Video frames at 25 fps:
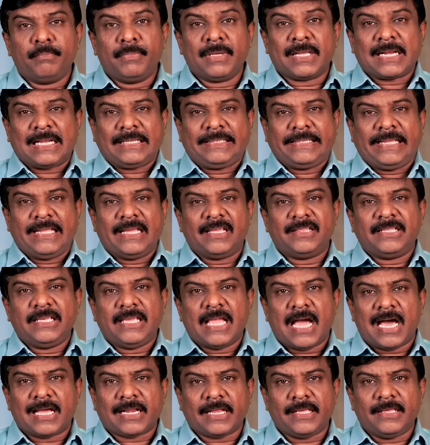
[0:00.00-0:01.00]
மிரட்டியது
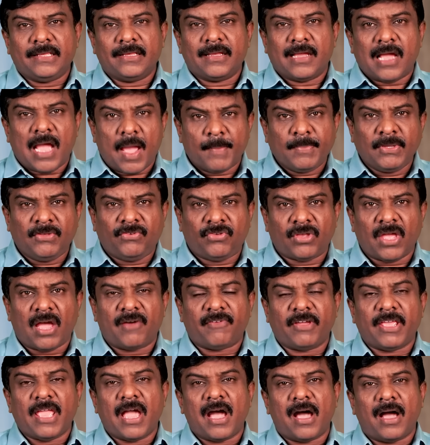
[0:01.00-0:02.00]
யாரை
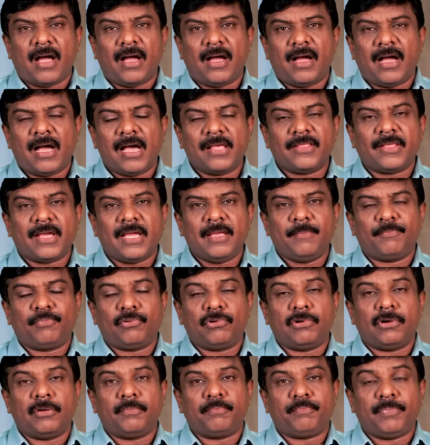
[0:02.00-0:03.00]
அமித்ஷாவையா அதான்
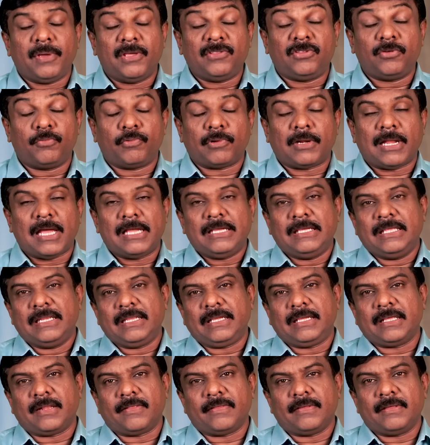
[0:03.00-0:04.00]
இப்போ பேசுபொருளாக
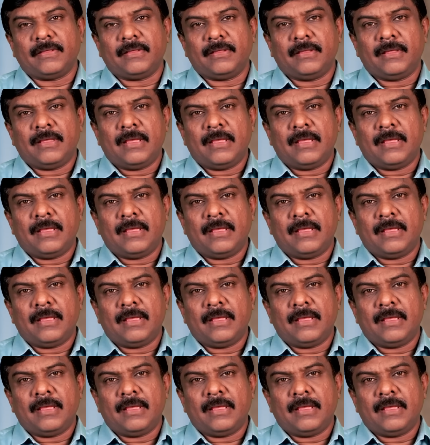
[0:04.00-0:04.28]
இருக்கிறது